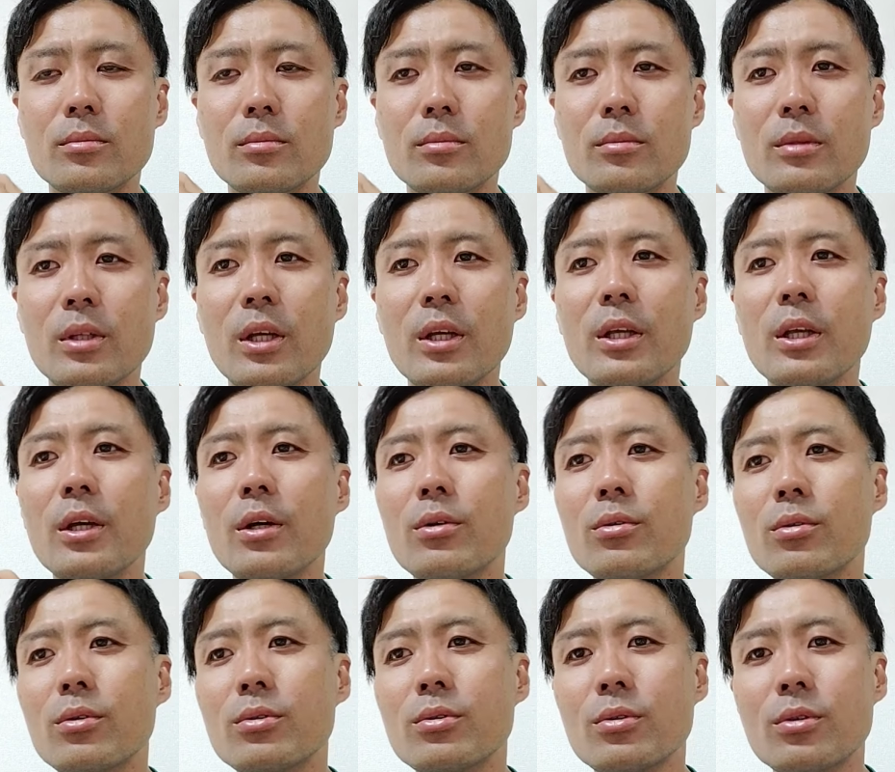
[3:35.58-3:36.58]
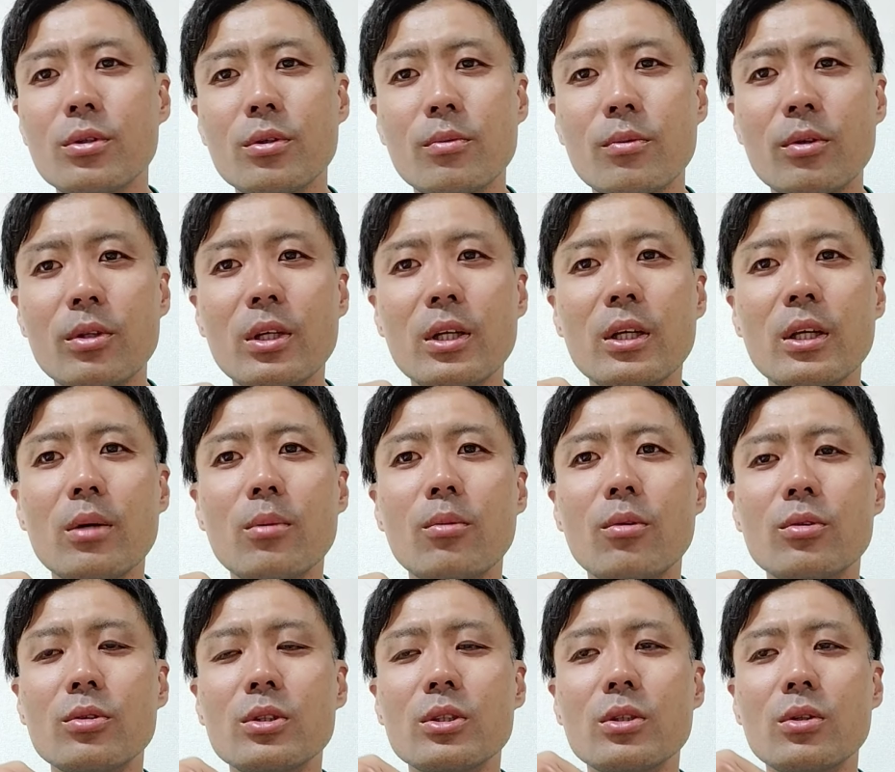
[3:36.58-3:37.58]
電源落とそうにも電源
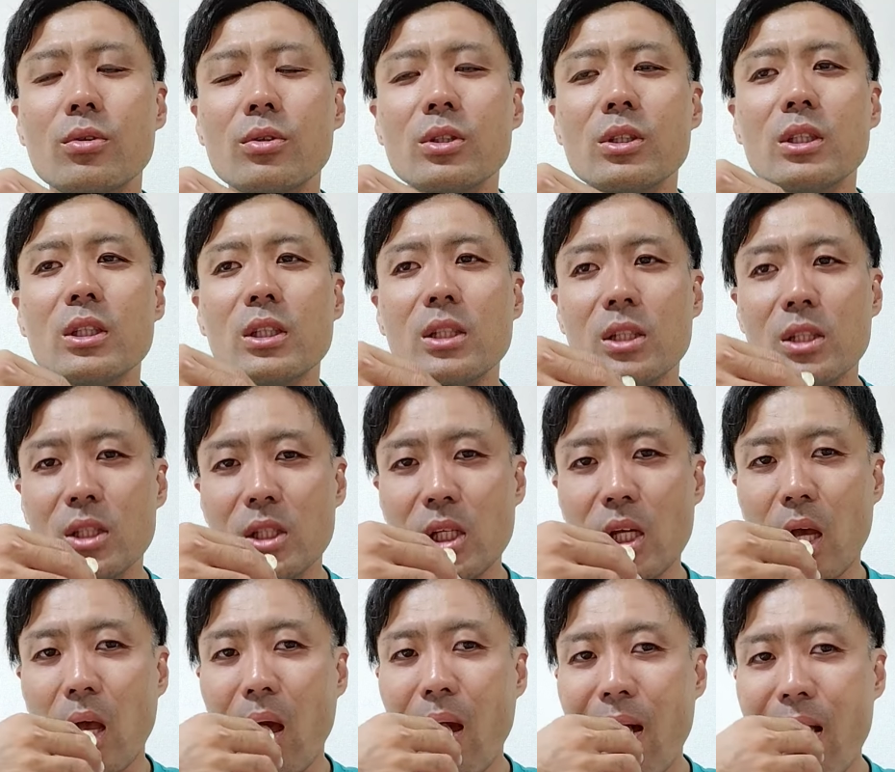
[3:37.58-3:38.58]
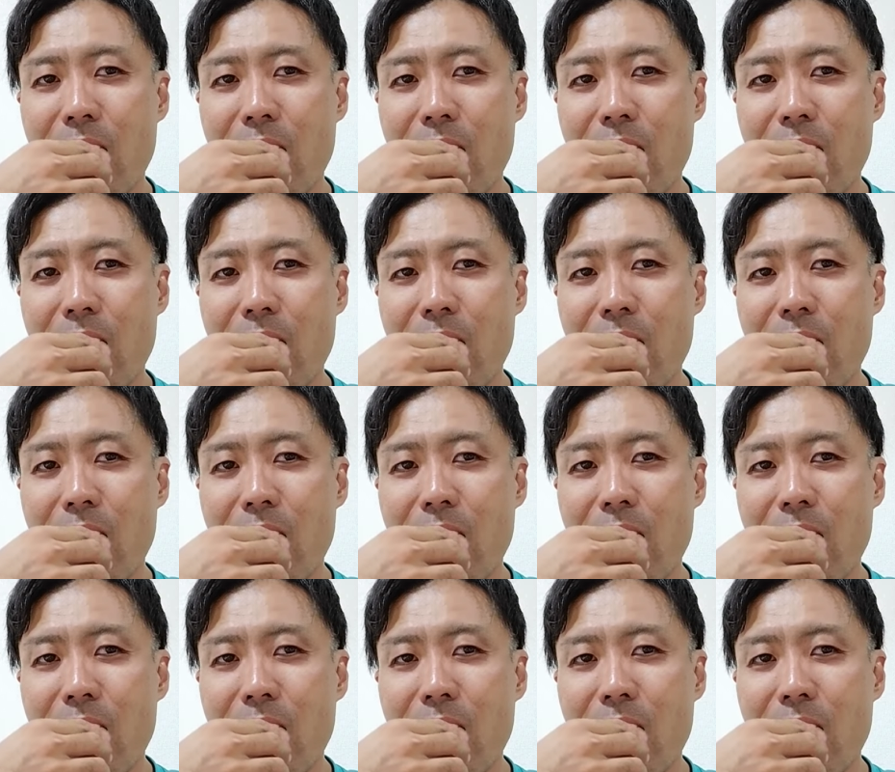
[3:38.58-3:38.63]
も落ちひんし